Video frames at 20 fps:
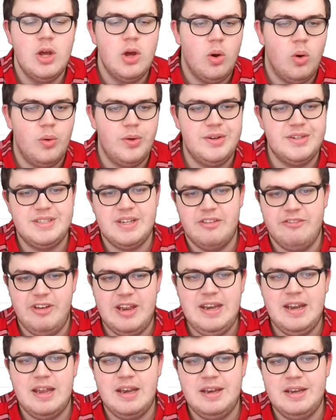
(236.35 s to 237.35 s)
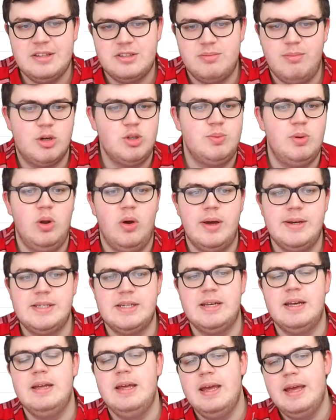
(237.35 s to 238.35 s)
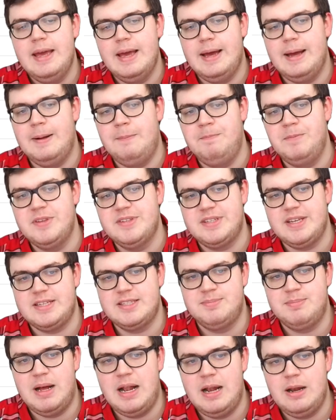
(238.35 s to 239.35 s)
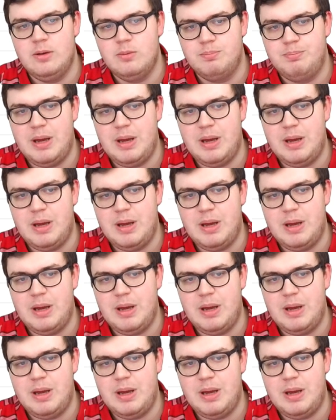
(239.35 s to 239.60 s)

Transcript: Und wenn dann zum Beispiel Leute ähm, sag jetzt mal,